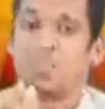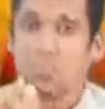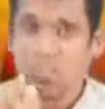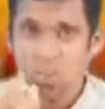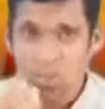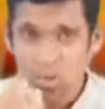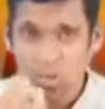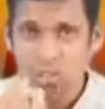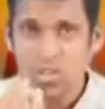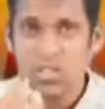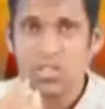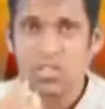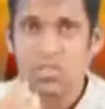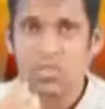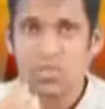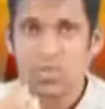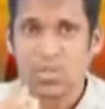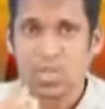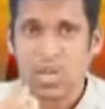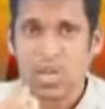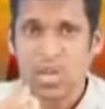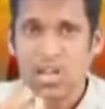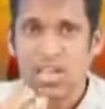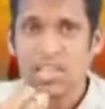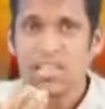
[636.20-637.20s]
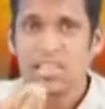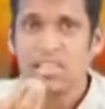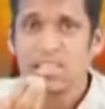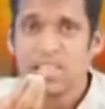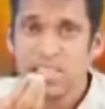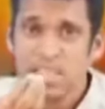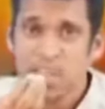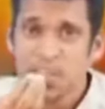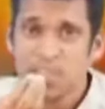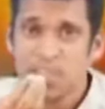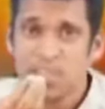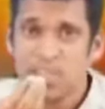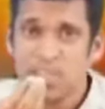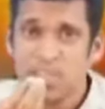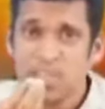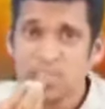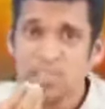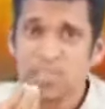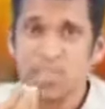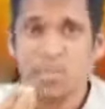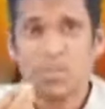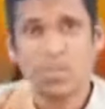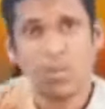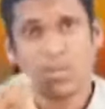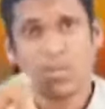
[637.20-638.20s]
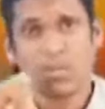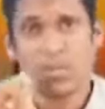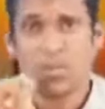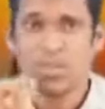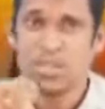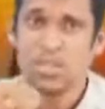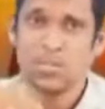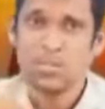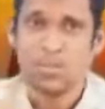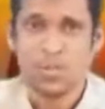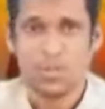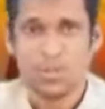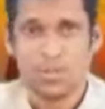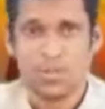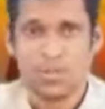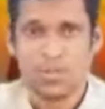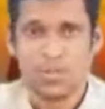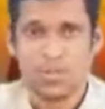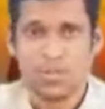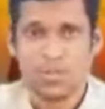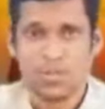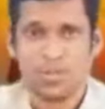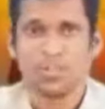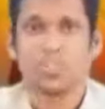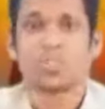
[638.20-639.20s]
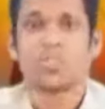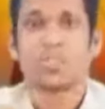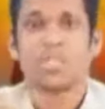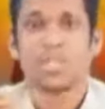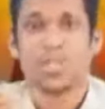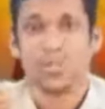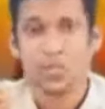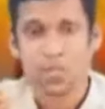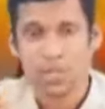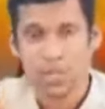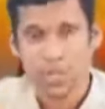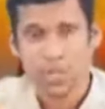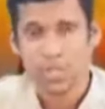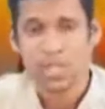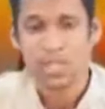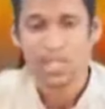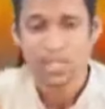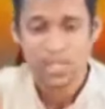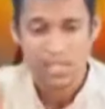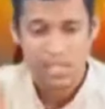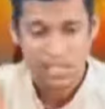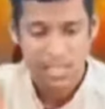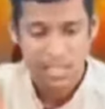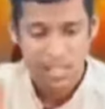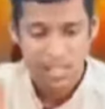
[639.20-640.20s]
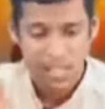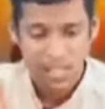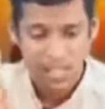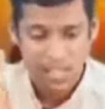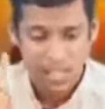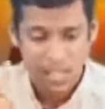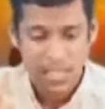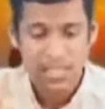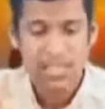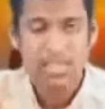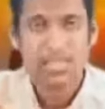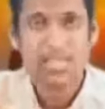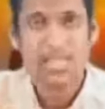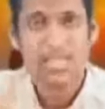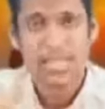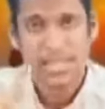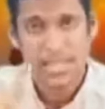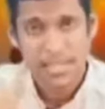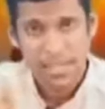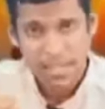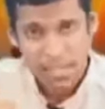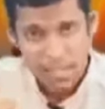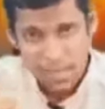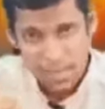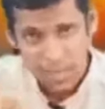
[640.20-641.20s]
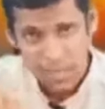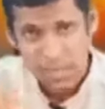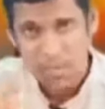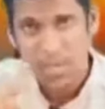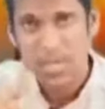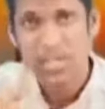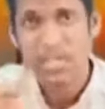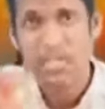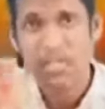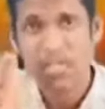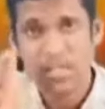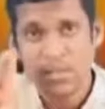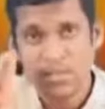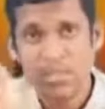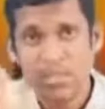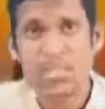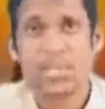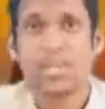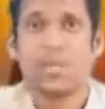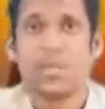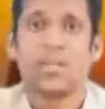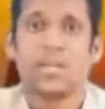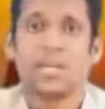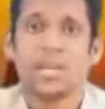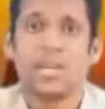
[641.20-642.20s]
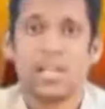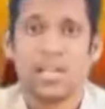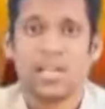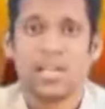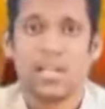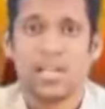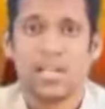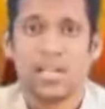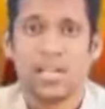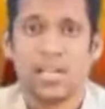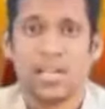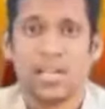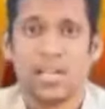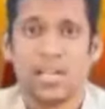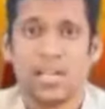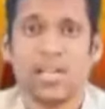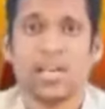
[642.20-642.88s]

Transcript: முழுங்கிறதுக்கு முன்னால் சப்பி சப்பி மெதுவாக தான் முழுங்கணும் இவ்வளோதாங்க இந்த எட்டு பாயிண்ட்டையும் சரி பண்ணிட்டீங்கன்னா